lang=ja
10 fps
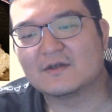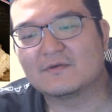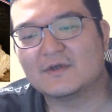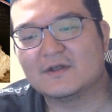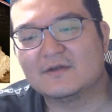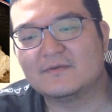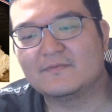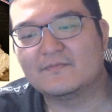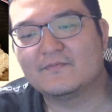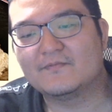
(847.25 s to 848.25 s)
これ
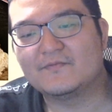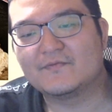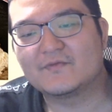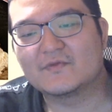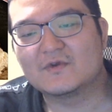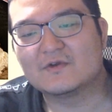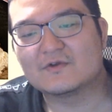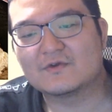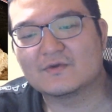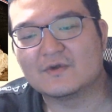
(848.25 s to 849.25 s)

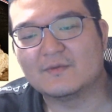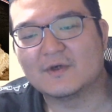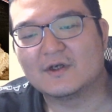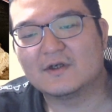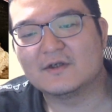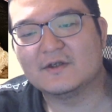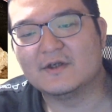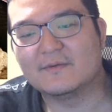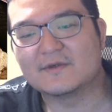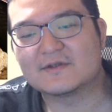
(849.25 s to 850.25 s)
ちょっと今入
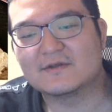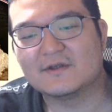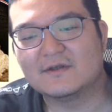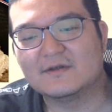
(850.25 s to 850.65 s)
れますね。